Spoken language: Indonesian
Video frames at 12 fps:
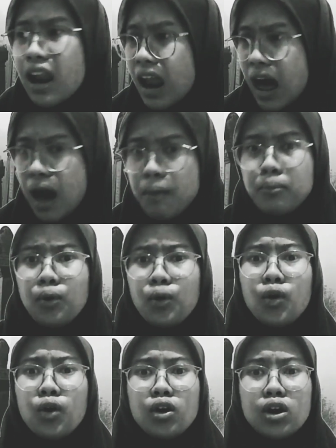
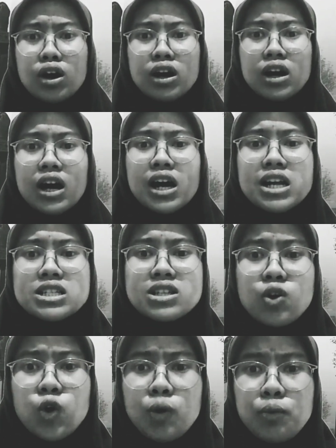labuh karena
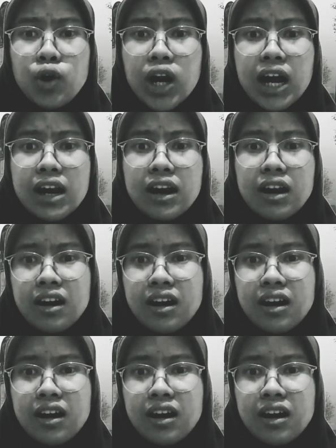jero kuburan